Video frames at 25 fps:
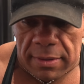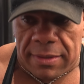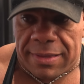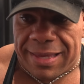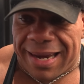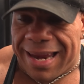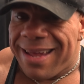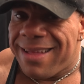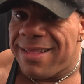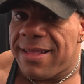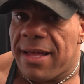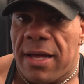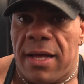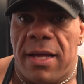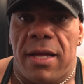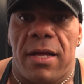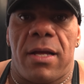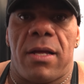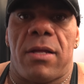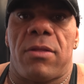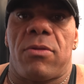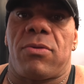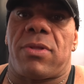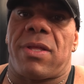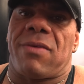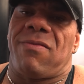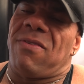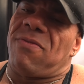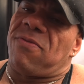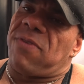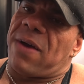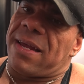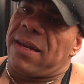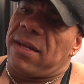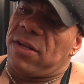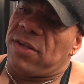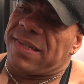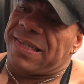treinando. Teve
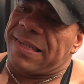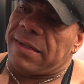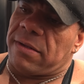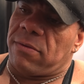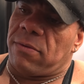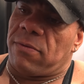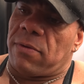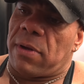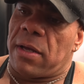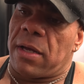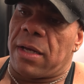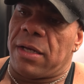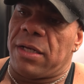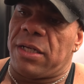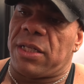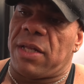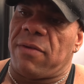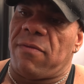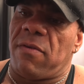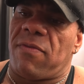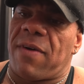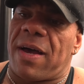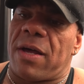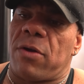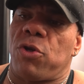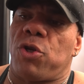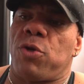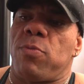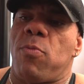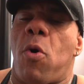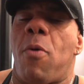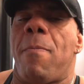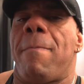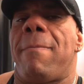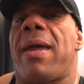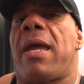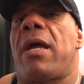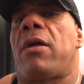várias, a gente teve vários
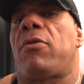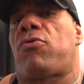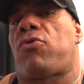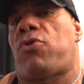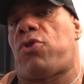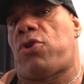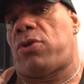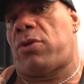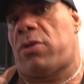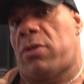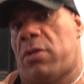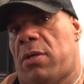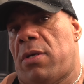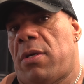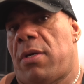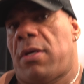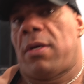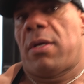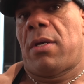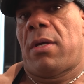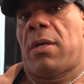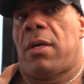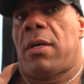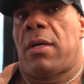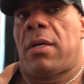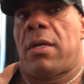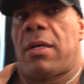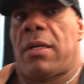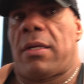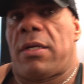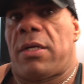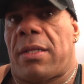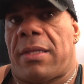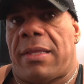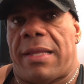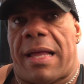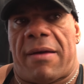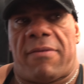momentos
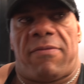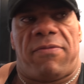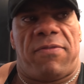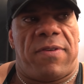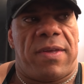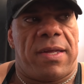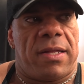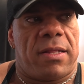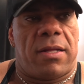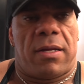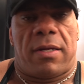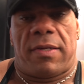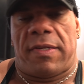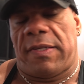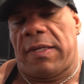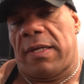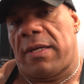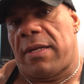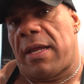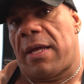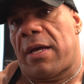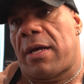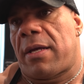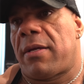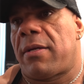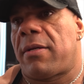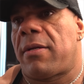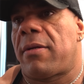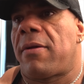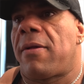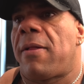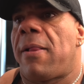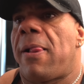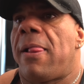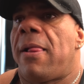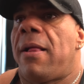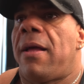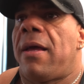na vida, assim, né?
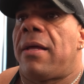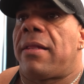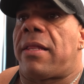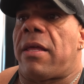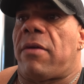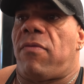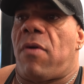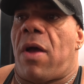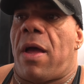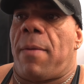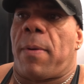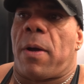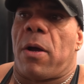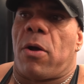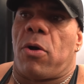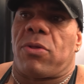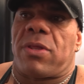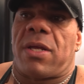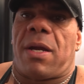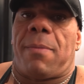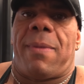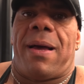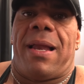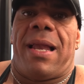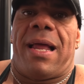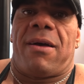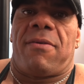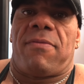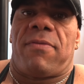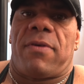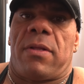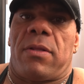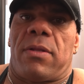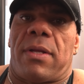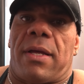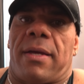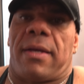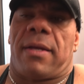Teve uma época que eu
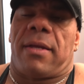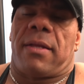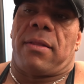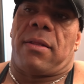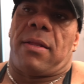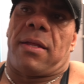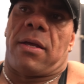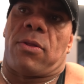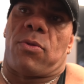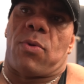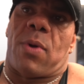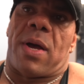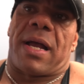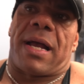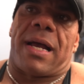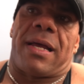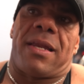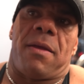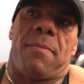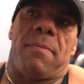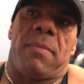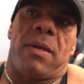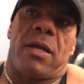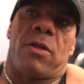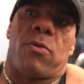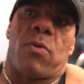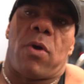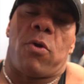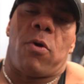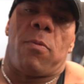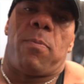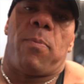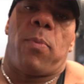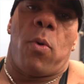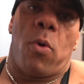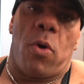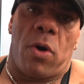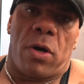trabalhava na, na, numa academia no
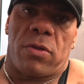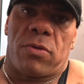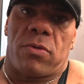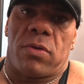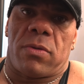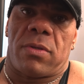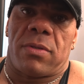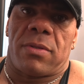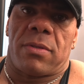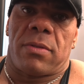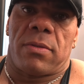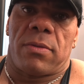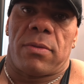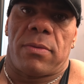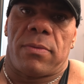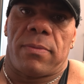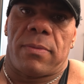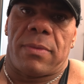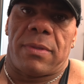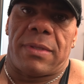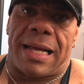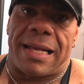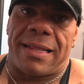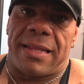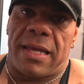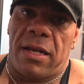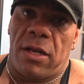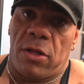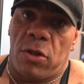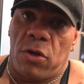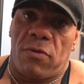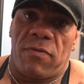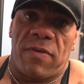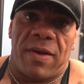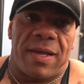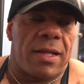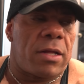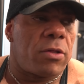aeroporto, lá na Ilha
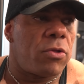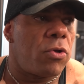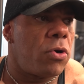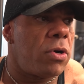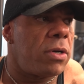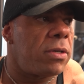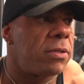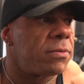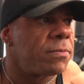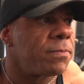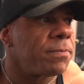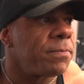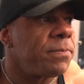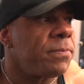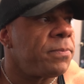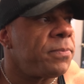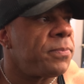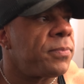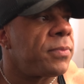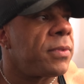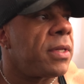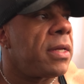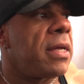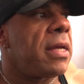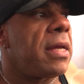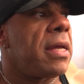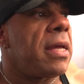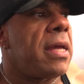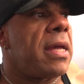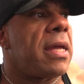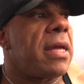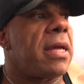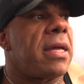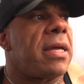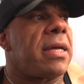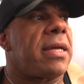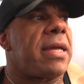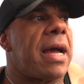do Governador,
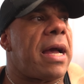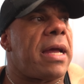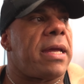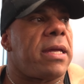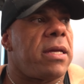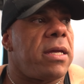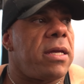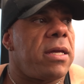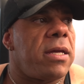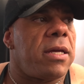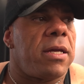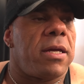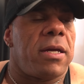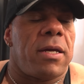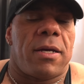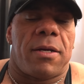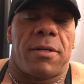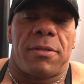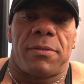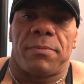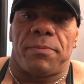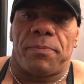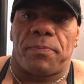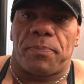e aí